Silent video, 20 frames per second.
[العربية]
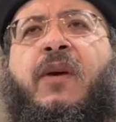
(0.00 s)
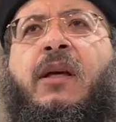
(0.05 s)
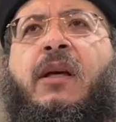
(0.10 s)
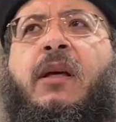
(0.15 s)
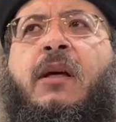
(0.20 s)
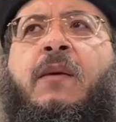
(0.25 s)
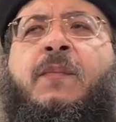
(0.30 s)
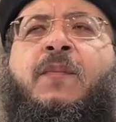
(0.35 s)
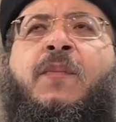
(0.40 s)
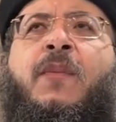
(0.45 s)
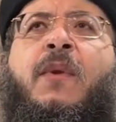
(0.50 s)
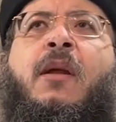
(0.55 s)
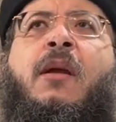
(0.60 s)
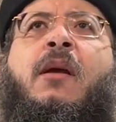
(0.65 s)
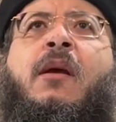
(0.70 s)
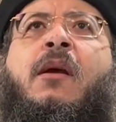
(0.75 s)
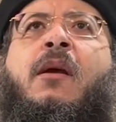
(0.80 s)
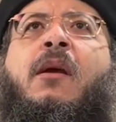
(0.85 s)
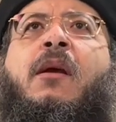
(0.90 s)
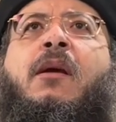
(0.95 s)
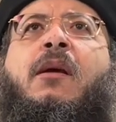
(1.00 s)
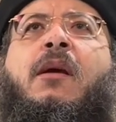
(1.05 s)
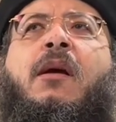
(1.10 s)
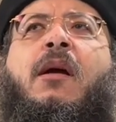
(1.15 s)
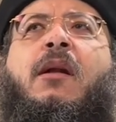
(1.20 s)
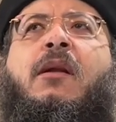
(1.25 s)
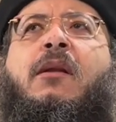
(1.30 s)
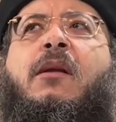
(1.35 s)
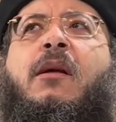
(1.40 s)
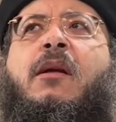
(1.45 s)
فيا
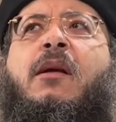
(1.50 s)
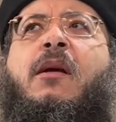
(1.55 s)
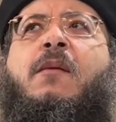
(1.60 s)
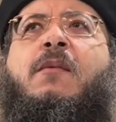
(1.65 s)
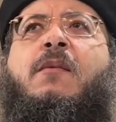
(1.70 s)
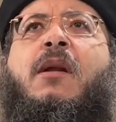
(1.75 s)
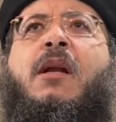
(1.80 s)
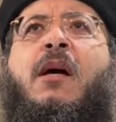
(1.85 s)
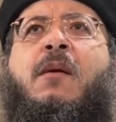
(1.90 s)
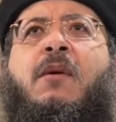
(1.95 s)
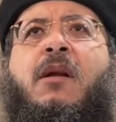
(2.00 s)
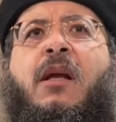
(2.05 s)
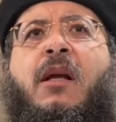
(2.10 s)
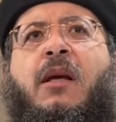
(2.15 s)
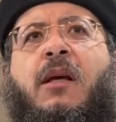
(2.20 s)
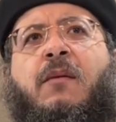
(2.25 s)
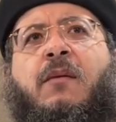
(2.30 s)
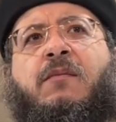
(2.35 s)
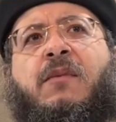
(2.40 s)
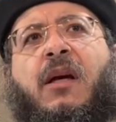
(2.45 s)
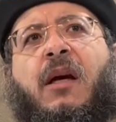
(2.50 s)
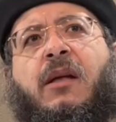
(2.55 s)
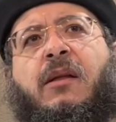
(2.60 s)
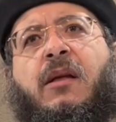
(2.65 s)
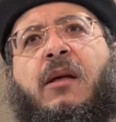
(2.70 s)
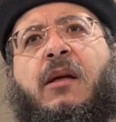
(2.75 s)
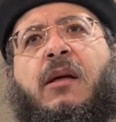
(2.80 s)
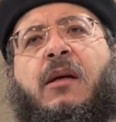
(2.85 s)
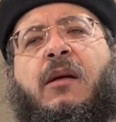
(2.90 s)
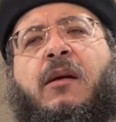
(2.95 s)
يعني الترجمة العملية
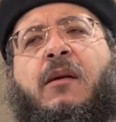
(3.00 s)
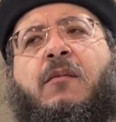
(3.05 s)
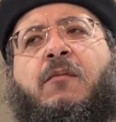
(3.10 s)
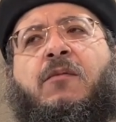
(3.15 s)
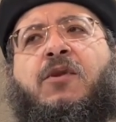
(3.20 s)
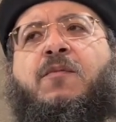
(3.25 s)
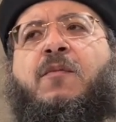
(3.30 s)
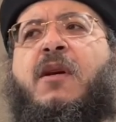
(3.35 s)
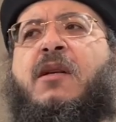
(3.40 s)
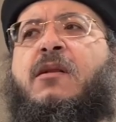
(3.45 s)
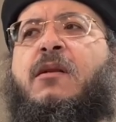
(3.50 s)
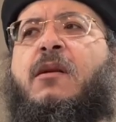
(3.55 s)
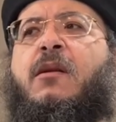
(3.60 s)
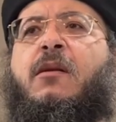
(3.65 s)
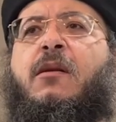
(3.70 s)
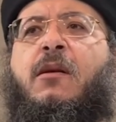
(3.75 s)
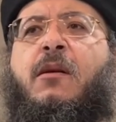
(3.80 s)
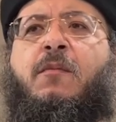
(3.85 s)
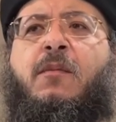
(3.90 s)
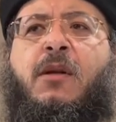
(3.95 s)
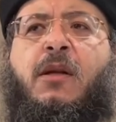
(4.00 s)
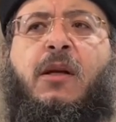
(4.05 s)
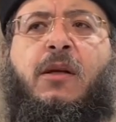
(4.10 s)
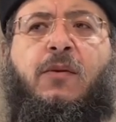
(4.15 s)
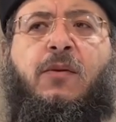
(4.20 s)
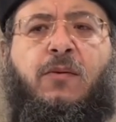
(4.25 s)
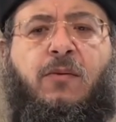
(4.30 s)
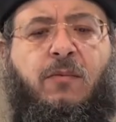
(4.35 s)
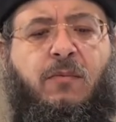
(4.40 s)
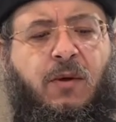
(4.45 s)
بتاعتها مش بس ان ربنا
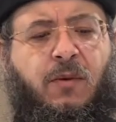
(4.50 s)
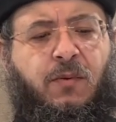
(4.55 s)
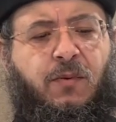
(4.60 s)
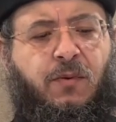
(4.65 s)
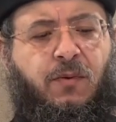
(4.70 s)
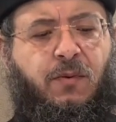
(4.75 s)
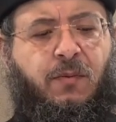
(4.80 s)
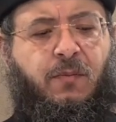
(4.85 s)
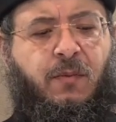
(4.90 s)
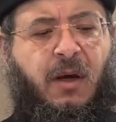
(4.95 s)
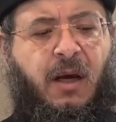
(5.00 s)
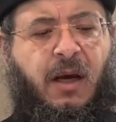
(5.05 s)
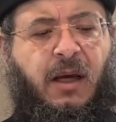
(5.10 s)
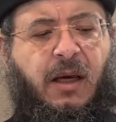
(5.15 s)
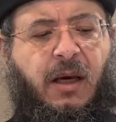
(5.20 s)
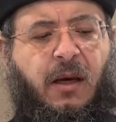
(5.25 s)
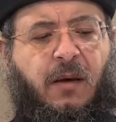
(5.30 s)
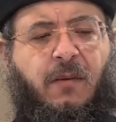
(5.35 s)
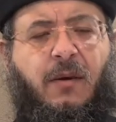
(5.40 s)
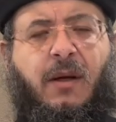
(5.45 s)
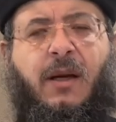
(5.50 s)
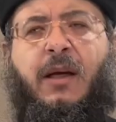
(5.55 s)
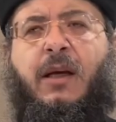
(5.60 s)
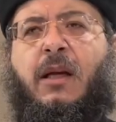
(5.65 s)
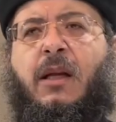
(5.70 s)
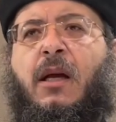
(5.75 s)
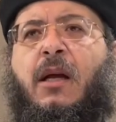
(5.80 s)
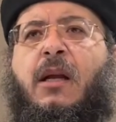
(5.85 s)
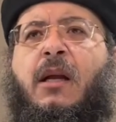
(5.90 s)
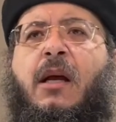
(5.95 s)
يكون موجود معايا
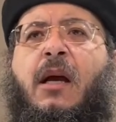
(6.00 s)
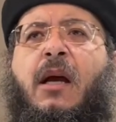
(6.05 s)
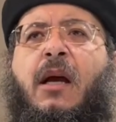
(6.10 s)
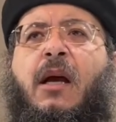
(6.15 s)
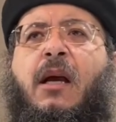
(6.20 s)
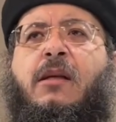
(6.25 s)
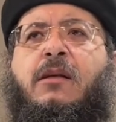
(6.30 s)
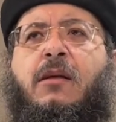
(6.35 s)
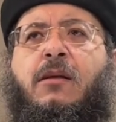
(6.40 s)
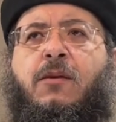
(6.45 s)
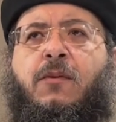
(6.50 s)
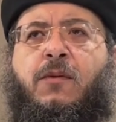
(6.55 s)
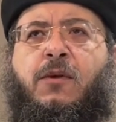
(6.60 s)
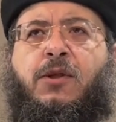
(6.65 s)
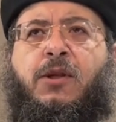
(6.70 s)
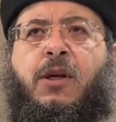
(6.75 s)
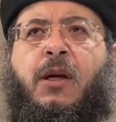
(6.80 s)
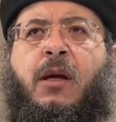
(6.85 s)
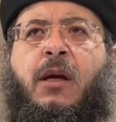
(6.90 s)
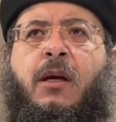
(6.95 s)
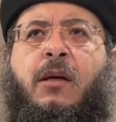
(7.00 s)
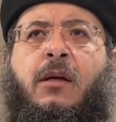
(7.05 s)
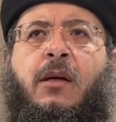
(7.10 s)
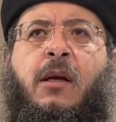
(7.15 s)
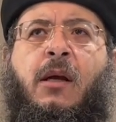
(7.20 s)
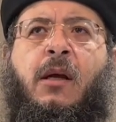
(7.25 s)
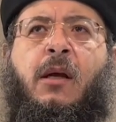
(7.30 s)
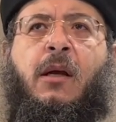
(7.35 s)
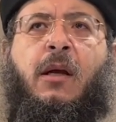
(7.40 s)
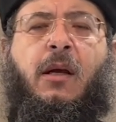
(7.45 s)
ولكن انا حاسس وشاعر
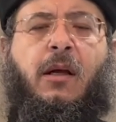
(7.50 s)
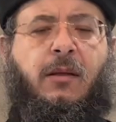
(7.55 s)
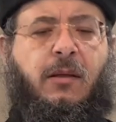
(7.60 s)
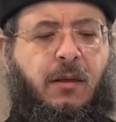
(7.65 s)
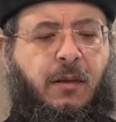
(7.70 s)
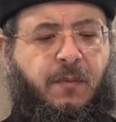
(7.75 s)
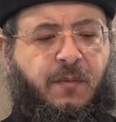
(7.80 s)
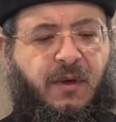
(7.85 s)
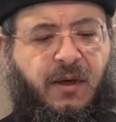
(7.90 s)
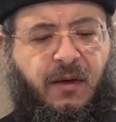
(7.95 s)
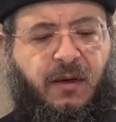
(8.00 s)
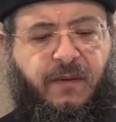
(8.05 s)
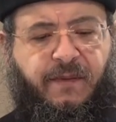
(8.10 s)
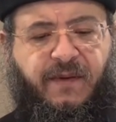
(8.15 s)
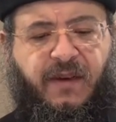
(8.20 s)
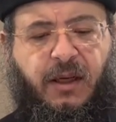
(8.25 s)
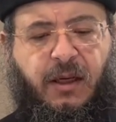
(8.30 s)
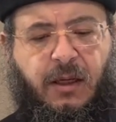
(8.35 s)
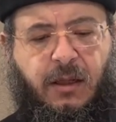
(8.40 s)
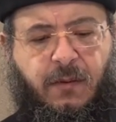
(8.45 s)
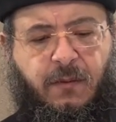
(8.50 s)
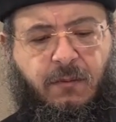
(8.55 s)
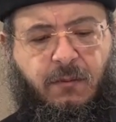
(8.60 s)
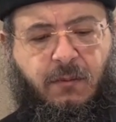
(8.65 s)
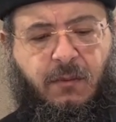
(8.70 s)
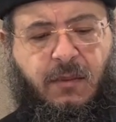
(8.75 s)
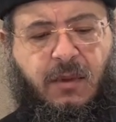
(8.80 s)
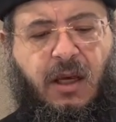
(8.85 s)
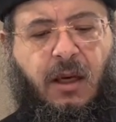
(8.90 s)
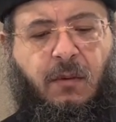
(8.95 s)
ان ربنا فيا
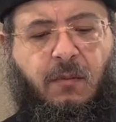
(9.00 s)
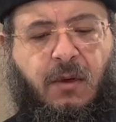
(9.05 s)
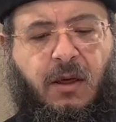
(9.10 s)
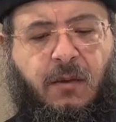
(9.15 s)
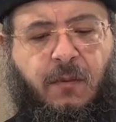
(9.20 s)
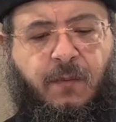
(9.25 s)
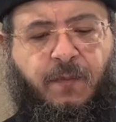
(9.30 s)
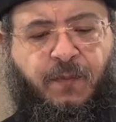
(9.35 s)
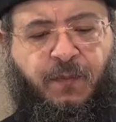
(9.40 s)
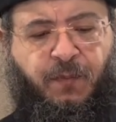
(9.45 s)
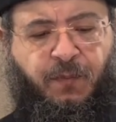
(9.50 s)
دايما